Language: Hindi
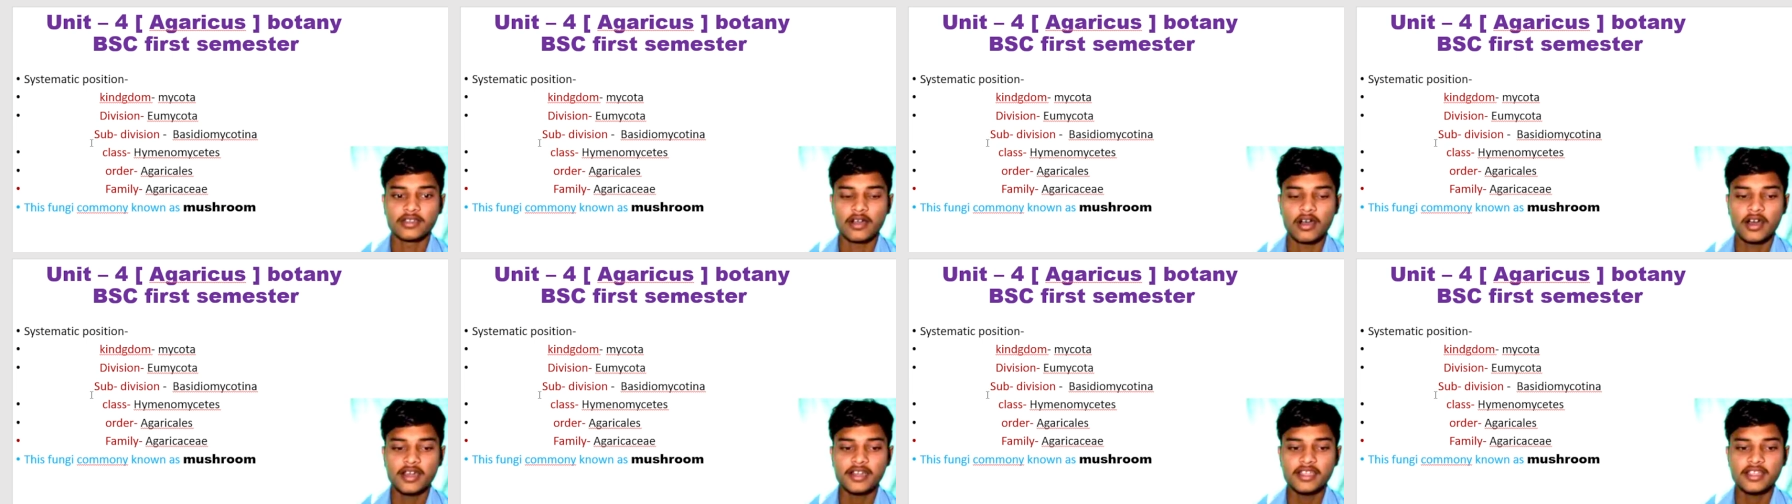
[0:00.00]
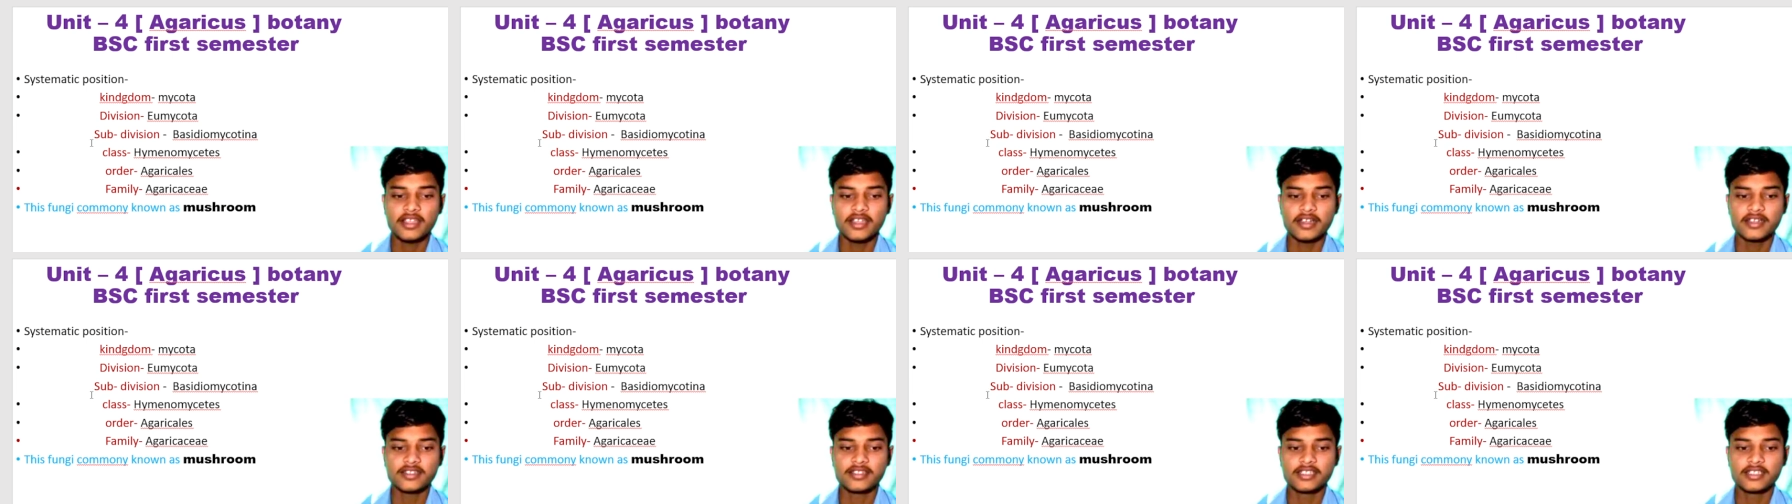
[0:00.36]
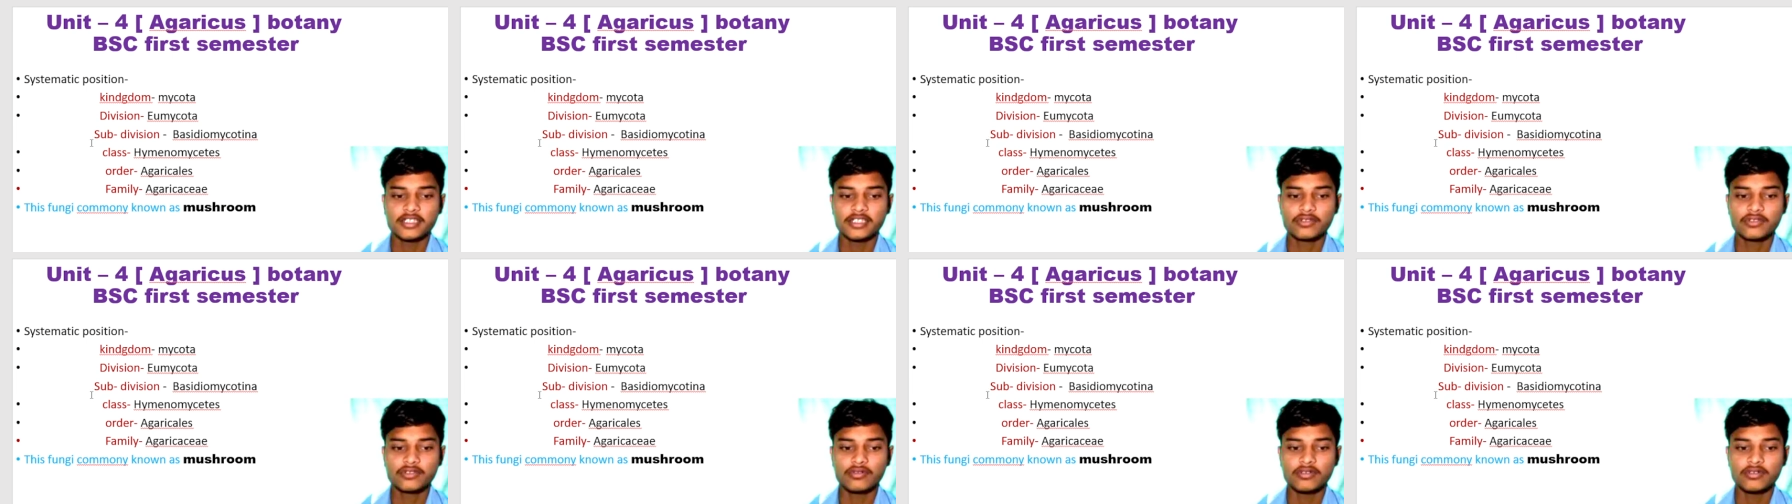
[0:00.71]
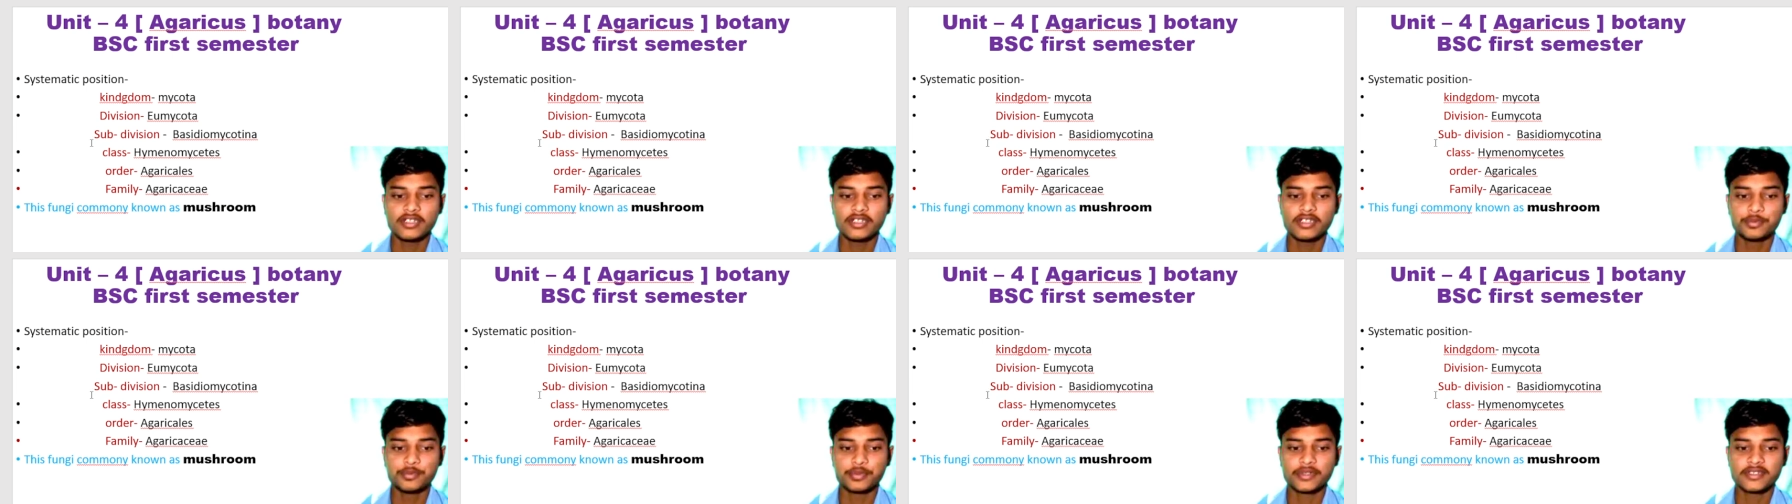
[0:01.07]
हर एक चीज़ को
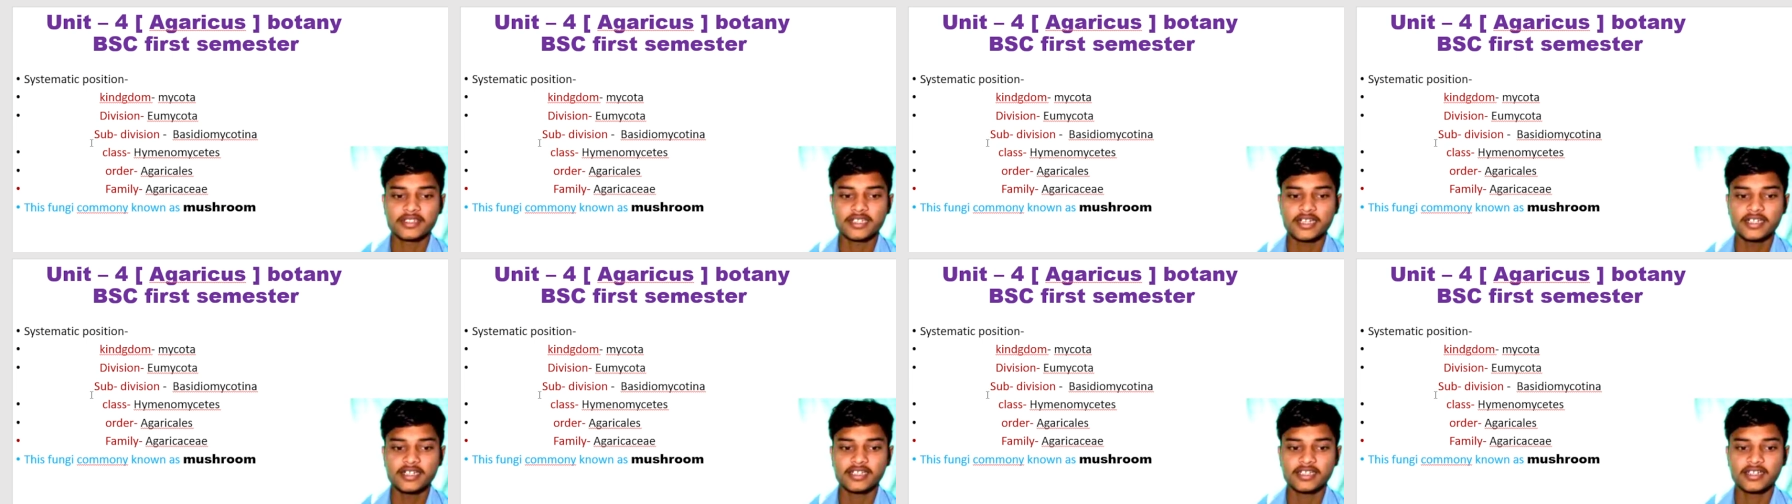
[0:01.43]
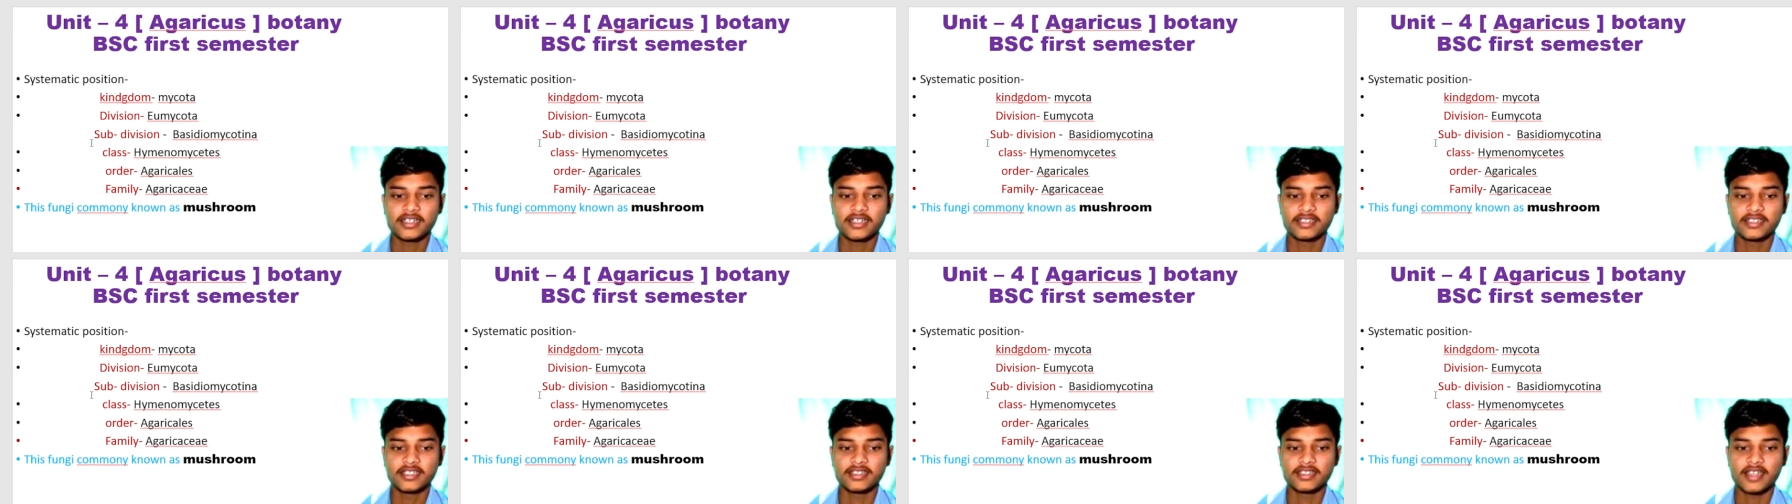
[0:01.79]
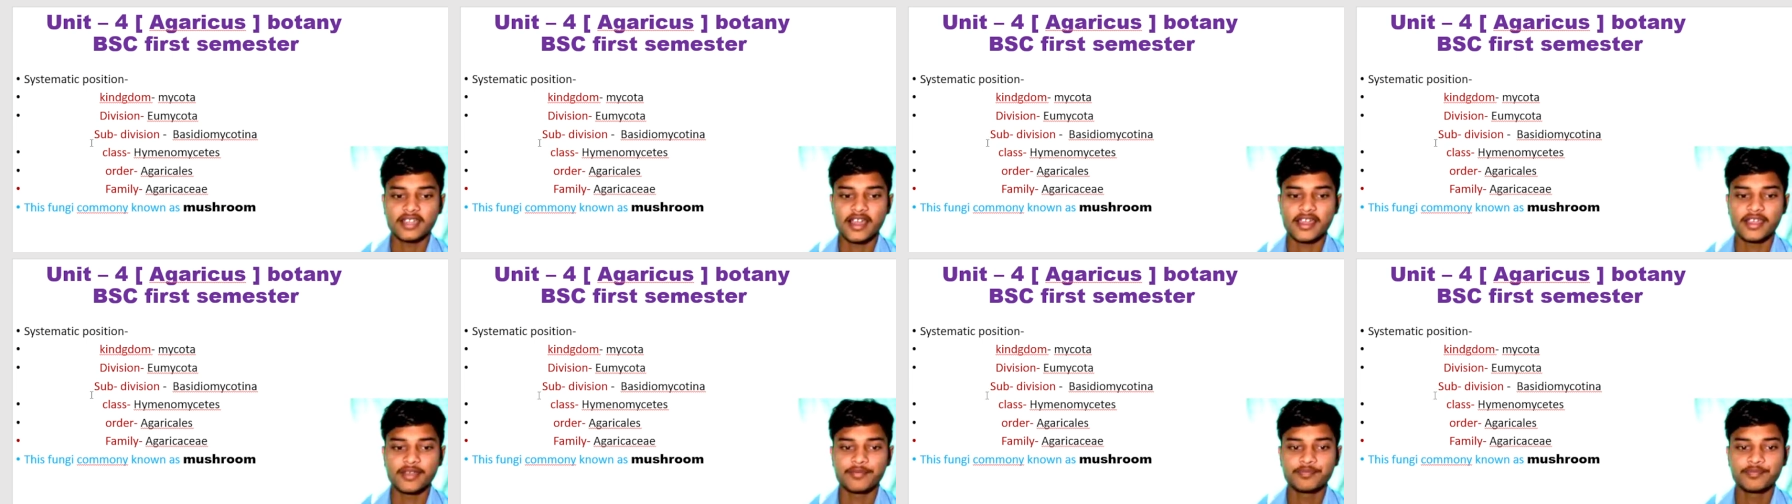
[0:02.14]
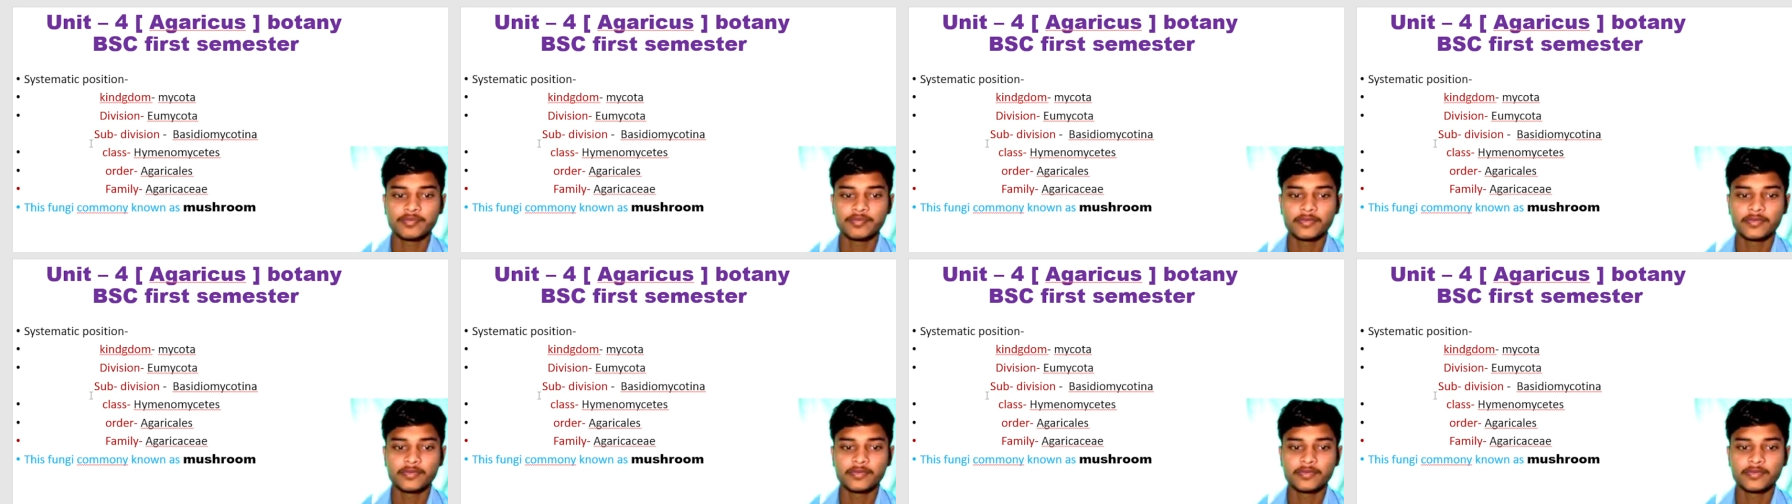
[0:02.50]
रिप्रेजेंट कर देता है